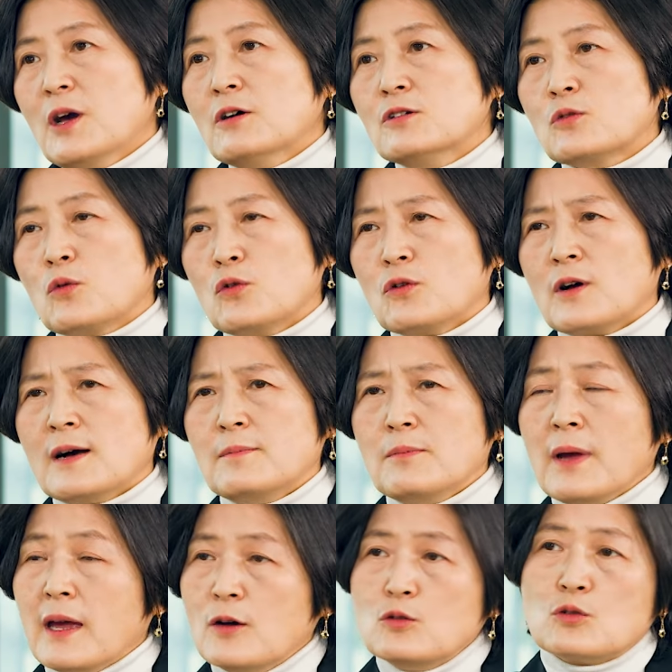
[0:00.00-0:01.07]
명을 고용한
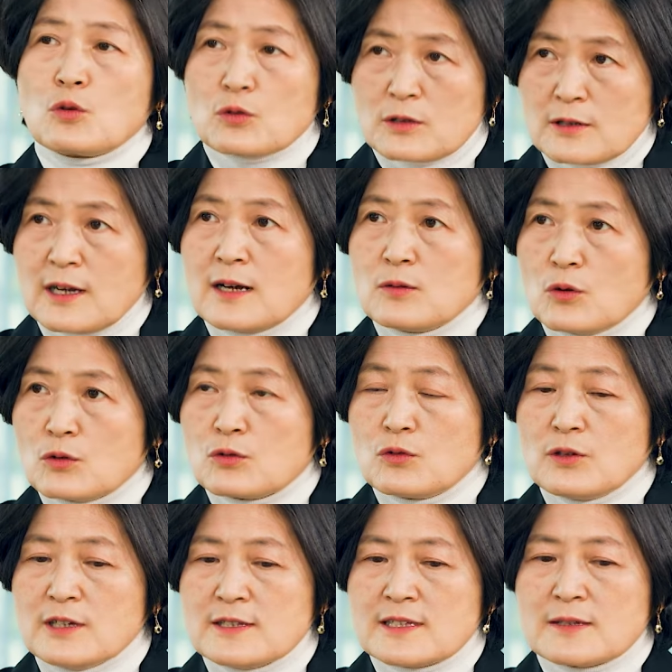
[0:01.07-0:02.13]
매우 독특한
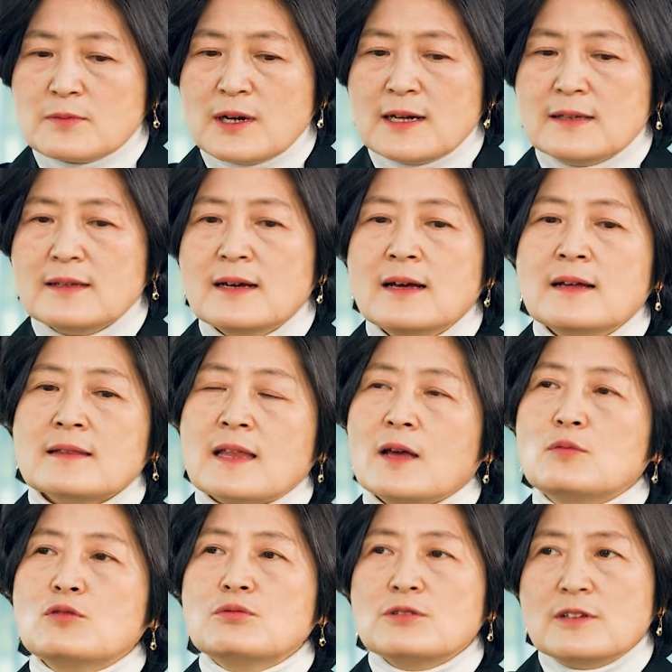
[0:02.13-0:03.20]
곳도 있지만
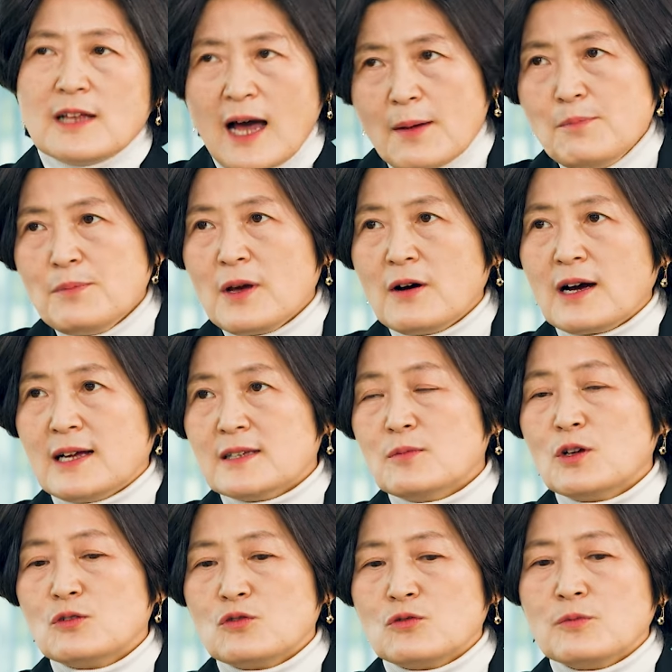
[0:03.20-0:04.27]
대부분은 한 명
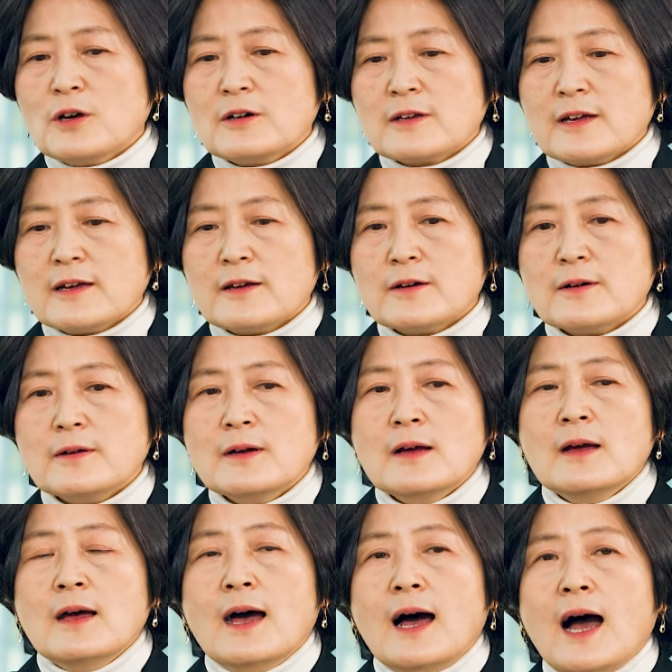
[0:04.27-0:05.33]
아니면 두 명이에요.
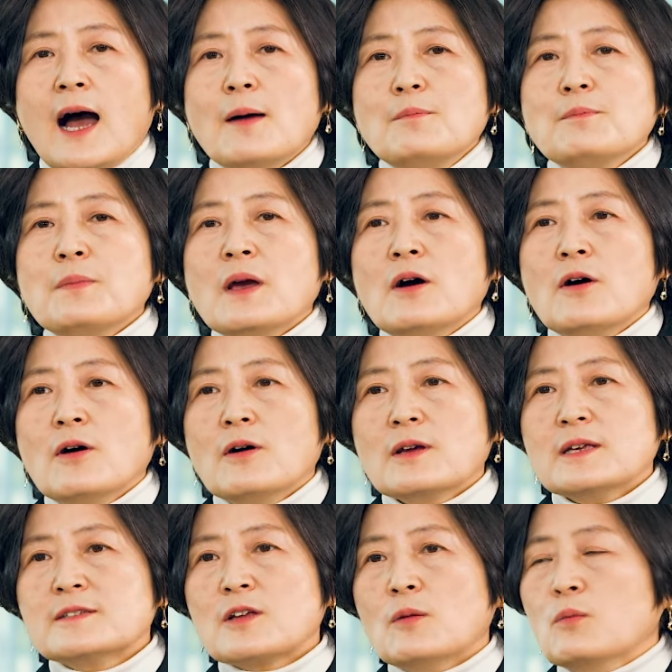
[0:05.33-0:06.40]
한
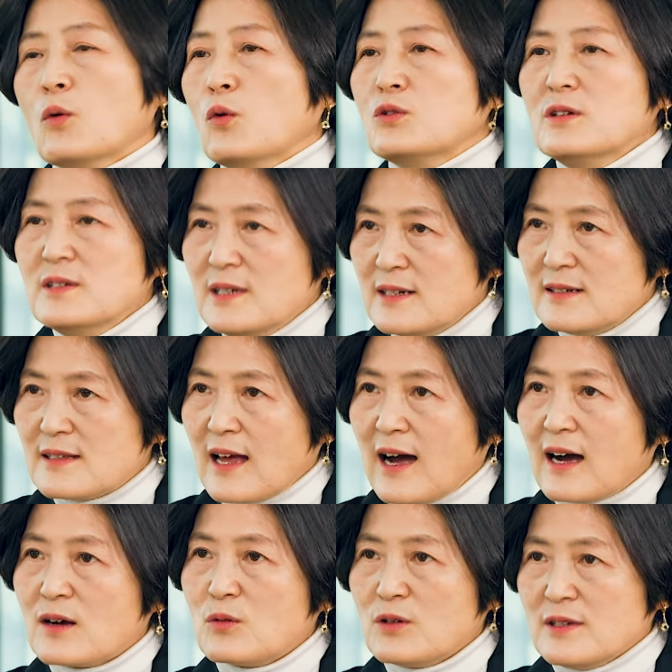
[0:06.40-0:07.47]
명이서 모든 일을
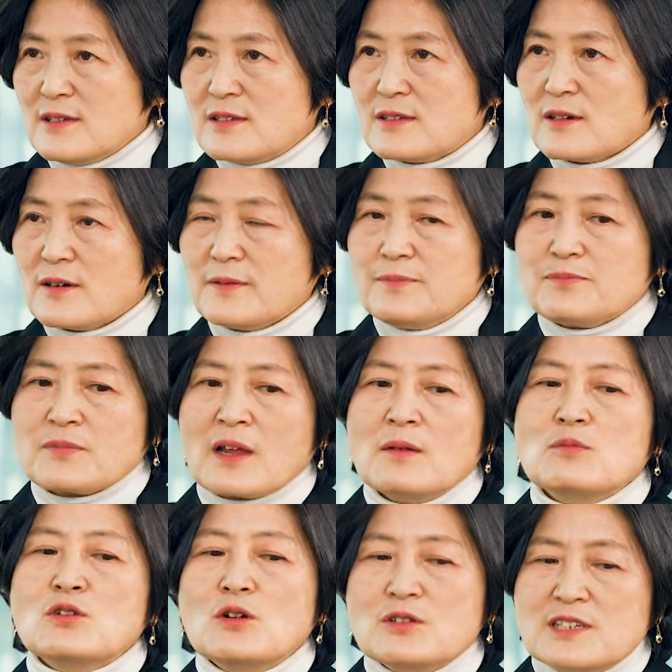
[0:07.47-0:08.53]
다 하고 있죠.
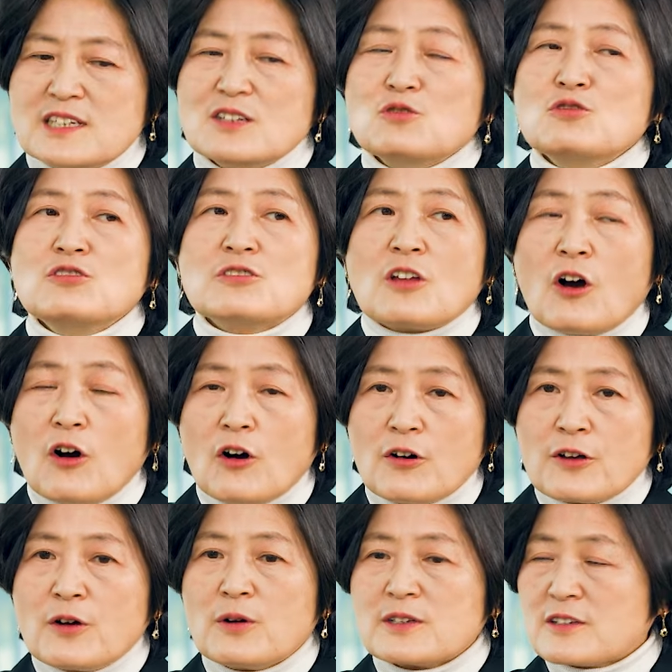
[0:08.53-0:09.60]
물론 시구는 더
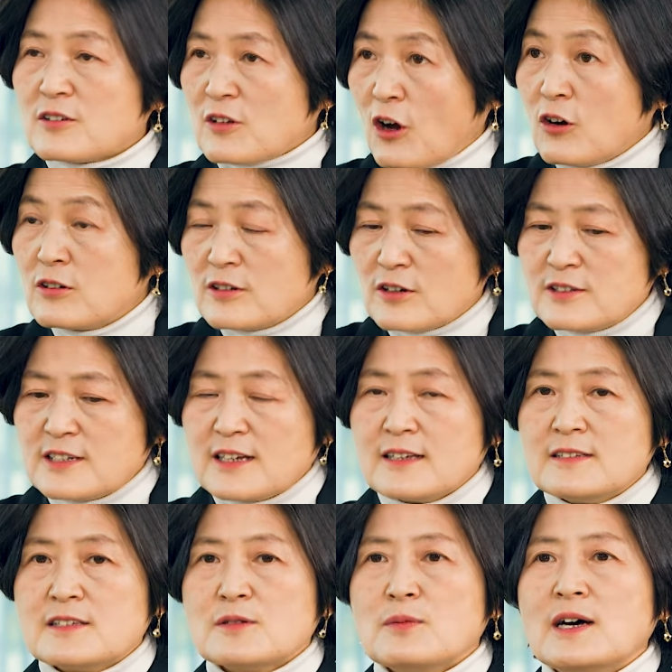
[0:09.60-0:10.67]
어려워서 더
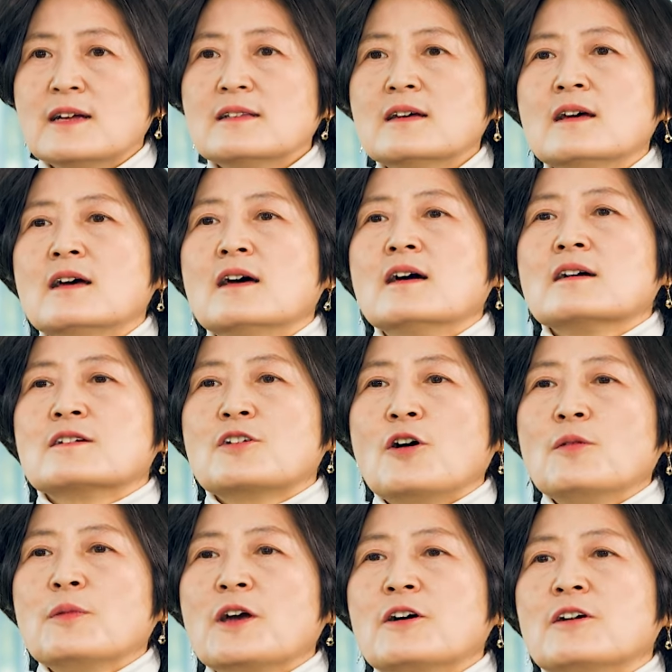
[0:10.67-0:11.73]
그러시겠지만
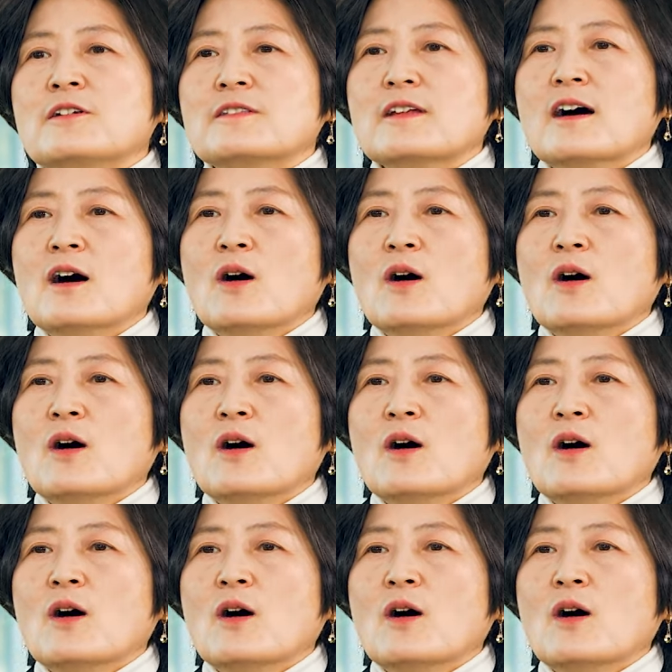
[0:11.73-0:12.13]
그러면